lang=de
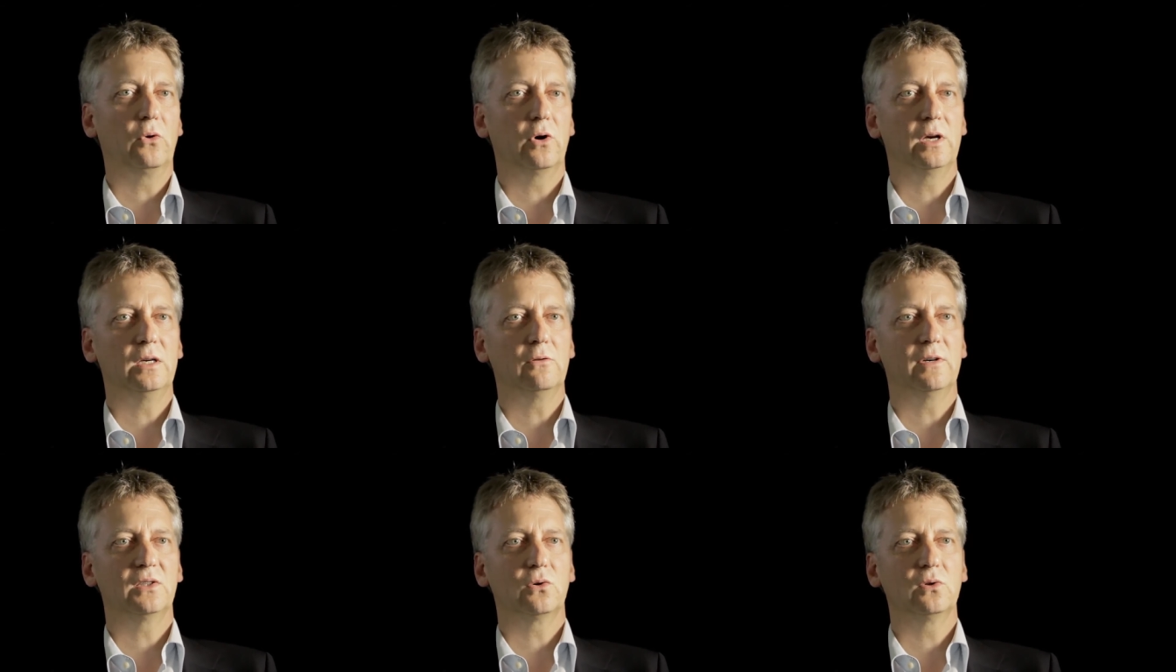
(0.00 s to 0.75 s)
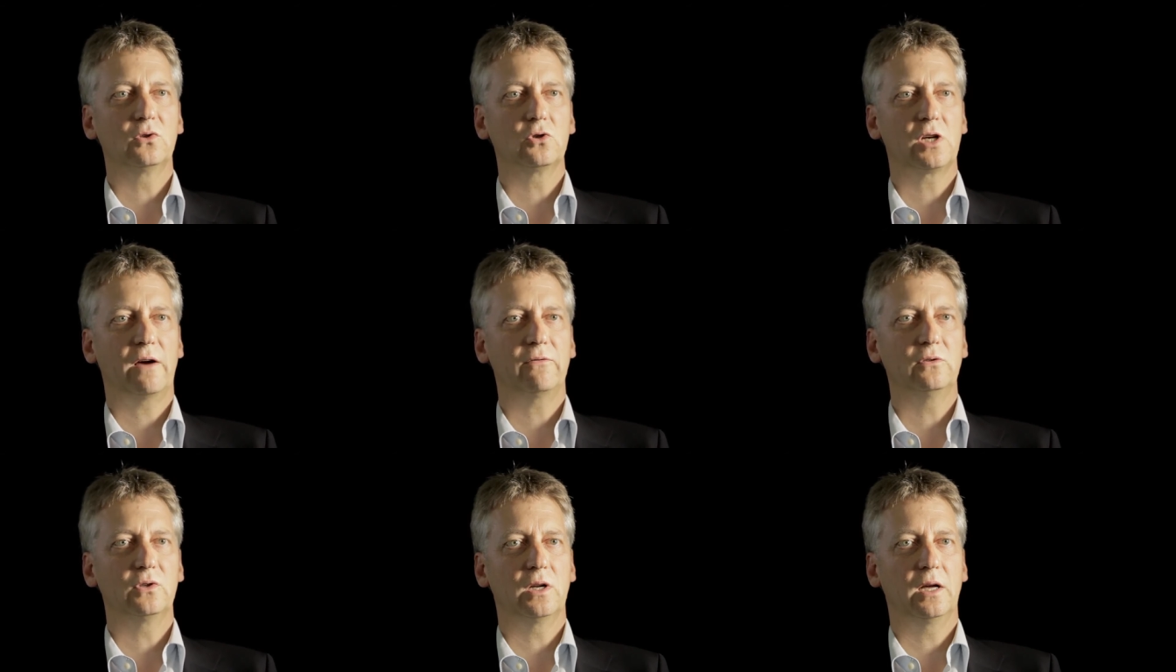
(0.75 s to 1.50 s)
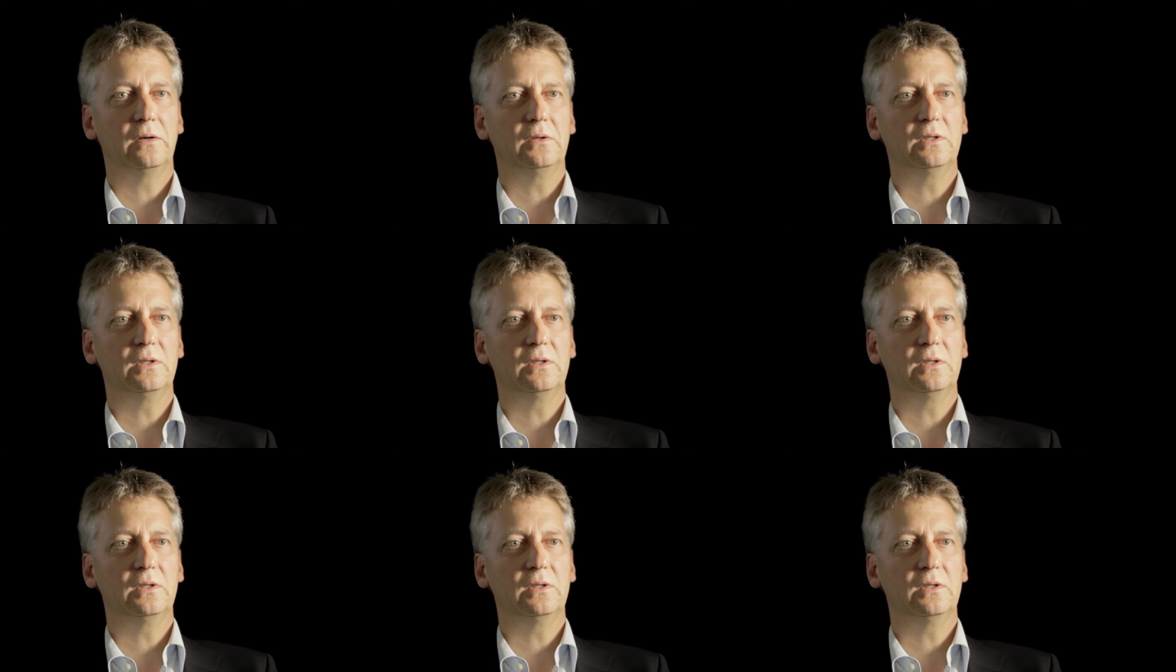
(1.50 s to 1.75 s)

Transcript: neue Innovationen zu schaffen, sondern